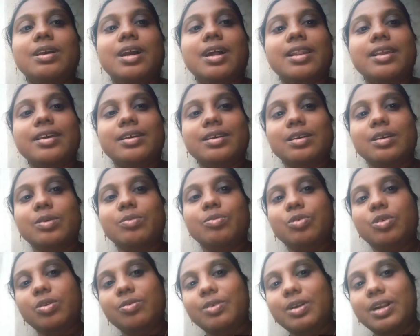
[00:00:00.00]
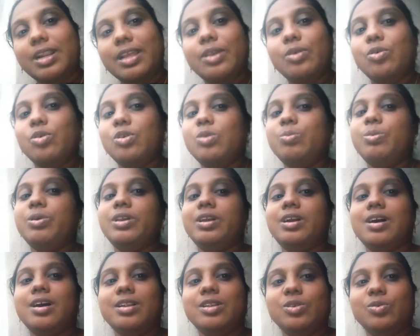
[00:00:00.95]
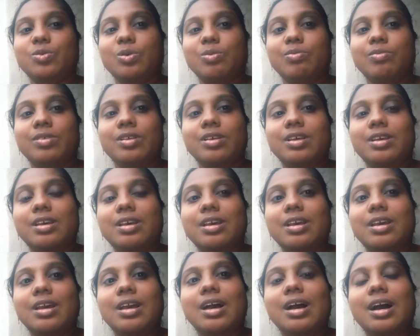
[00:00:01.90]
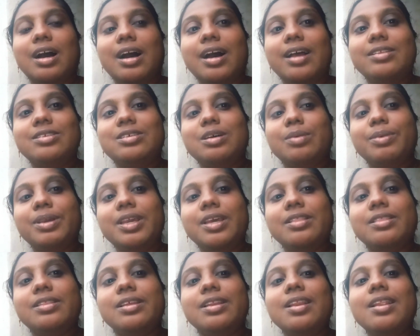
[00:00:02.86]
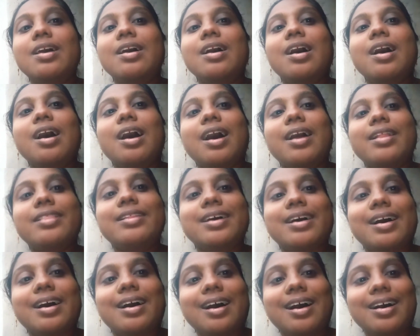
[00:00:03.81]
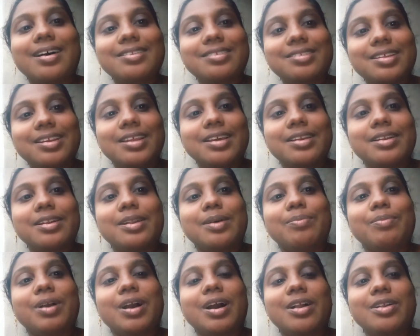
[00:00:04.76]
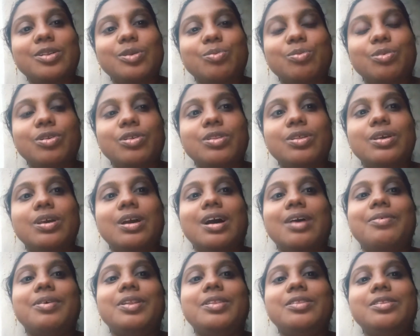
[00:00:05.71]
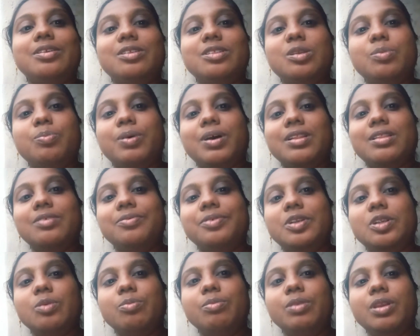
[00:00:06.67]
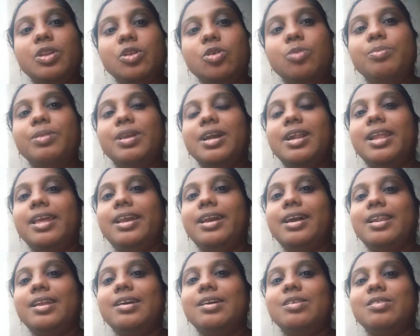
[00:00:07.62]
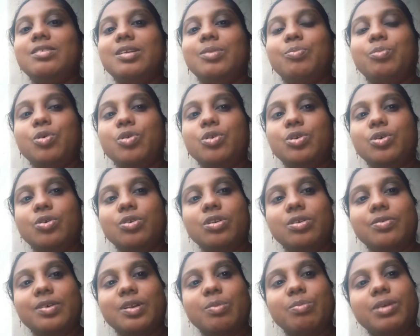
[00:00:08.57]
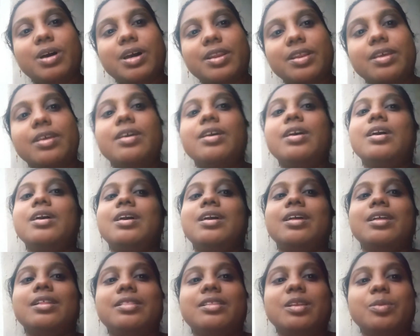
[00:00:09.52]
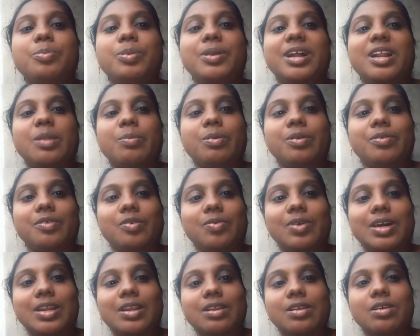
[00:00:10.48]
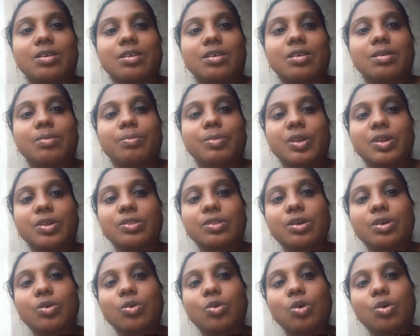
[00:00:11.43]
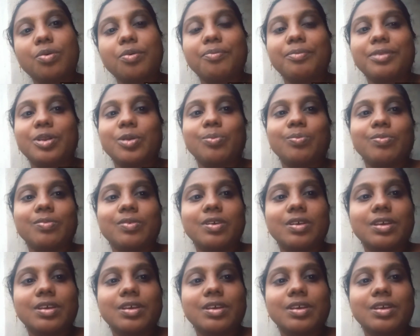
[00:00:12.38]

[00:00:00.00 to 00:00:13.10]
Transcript: கணக்கு முடிவுகளை கொண்டு போய் காட்டுவோம் அச்சமயத்தில் அந்த ஆசிரியரிடம் காட்டும் பொழுது அவர் திருத்தி பார்த்துவிட்டு மீண்டும் எங்களை கணக்கு போட்டுக்கொண்டு வருமாறு திருப்பி அனுப்பிவிடுவார் மிகுந்த கோபம் வரும்